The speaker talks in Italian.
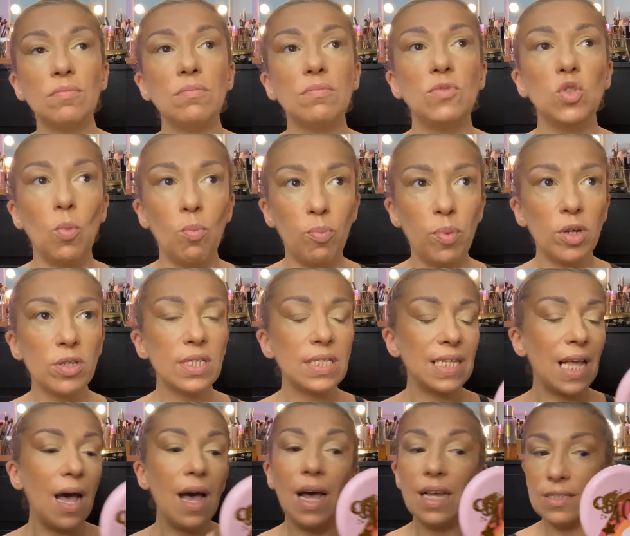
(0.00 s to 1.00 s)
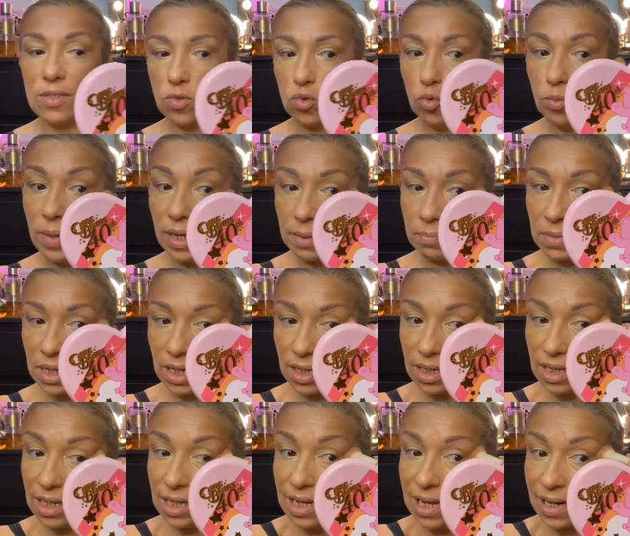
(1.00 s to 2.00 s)
non possa assumermi
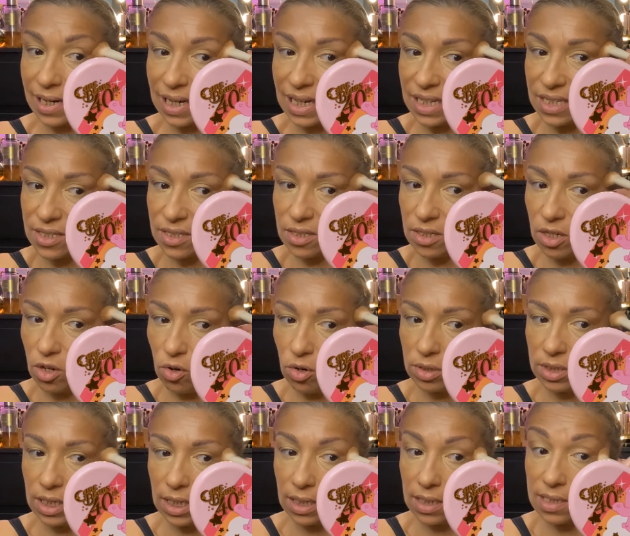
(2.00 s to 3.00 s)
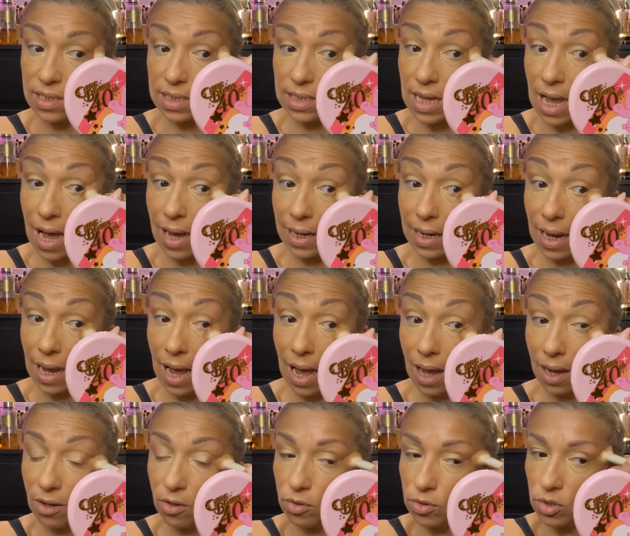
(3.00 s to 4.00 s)
il rischio di iniziare a
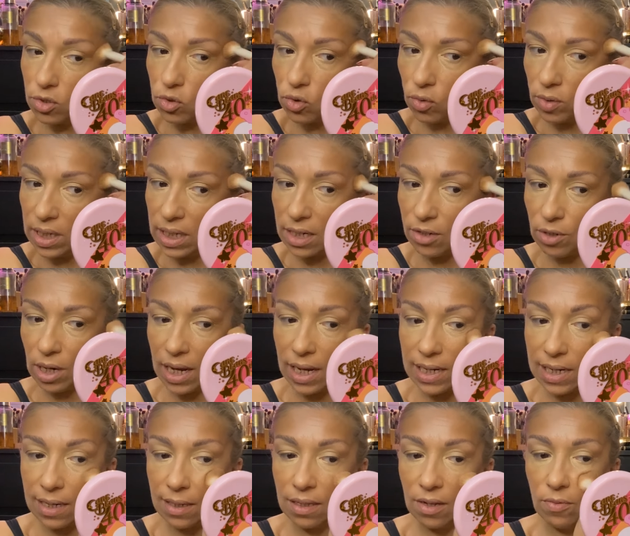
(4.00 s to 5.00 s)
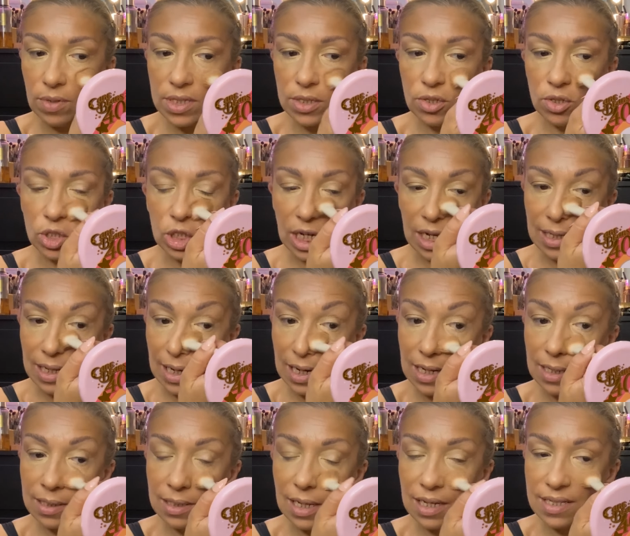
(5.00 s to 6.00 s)
costruire una carriera di questo genere
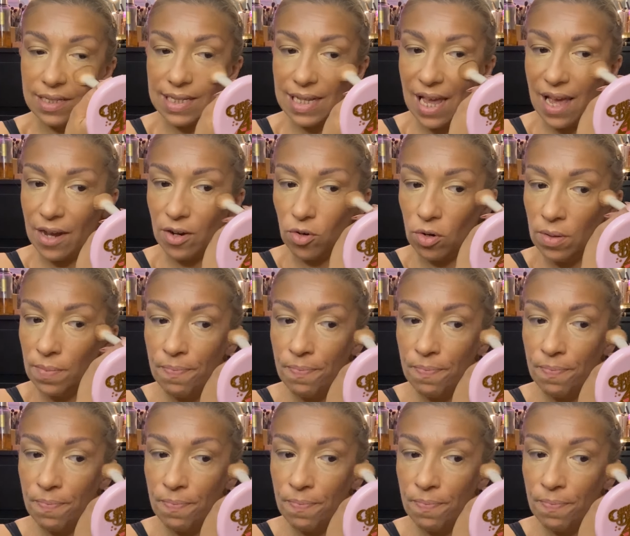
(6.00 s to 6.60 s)
da zero.